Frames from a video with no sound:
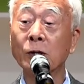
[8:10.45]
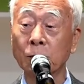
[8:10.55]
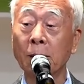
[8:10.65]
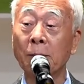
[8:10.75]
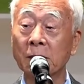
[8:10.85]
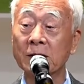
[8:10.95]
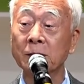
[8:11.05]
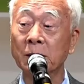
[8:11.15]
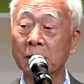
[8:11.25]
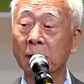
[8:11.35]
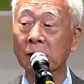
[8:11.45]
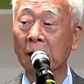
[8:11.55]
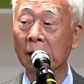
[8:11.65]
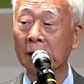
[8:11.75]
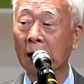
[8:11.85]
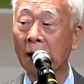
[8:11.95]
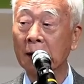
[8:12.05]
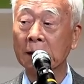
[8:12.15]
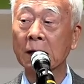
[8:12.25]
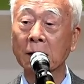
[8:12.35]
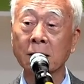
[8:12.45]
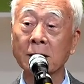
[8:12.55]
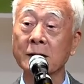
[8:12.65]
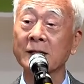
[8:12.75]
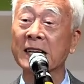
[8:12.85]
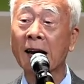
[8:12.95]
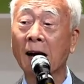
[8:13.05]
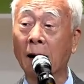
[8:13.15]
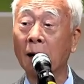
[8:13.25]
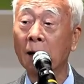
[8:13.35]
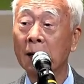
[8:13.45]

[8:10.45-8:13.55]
좀 한번 쓰면 어떻겠냐. 예를 들어서 사랑,